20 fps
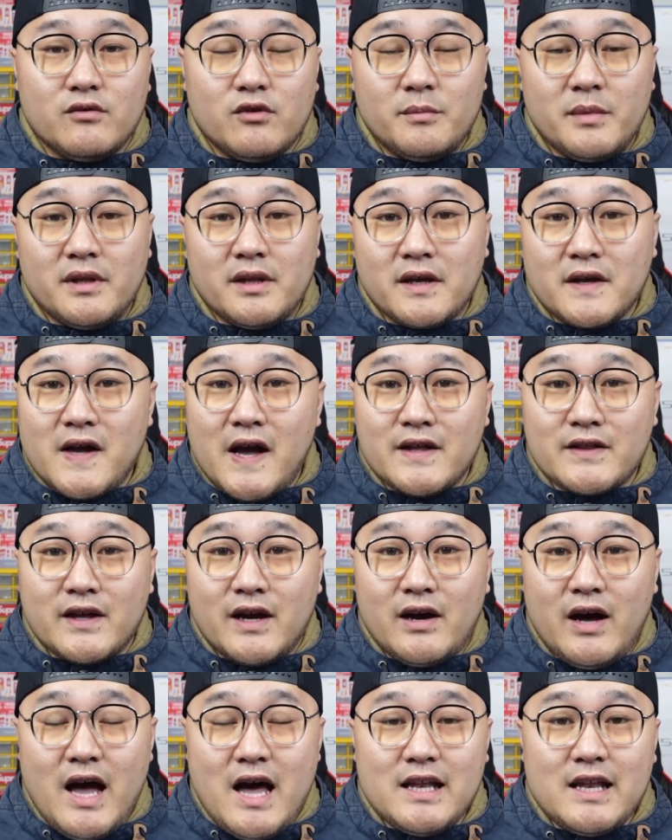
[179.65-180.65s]
我们能看到
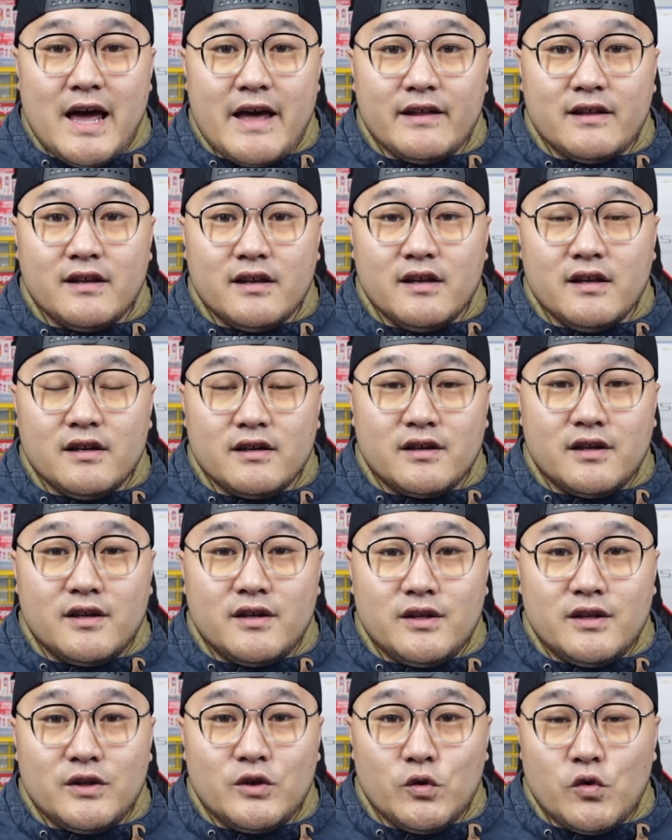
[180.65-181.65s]
阿兰
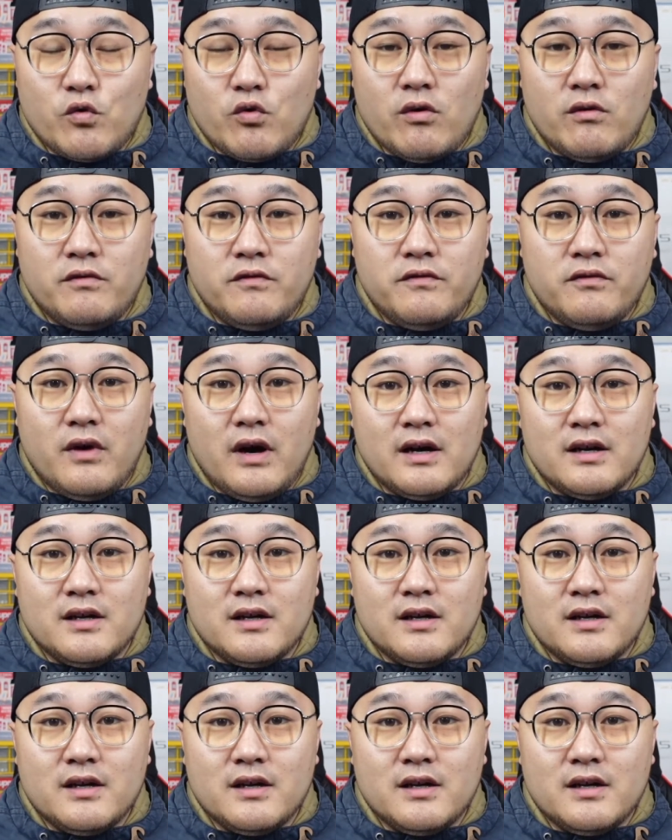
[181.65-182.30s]
跟洛国富啊，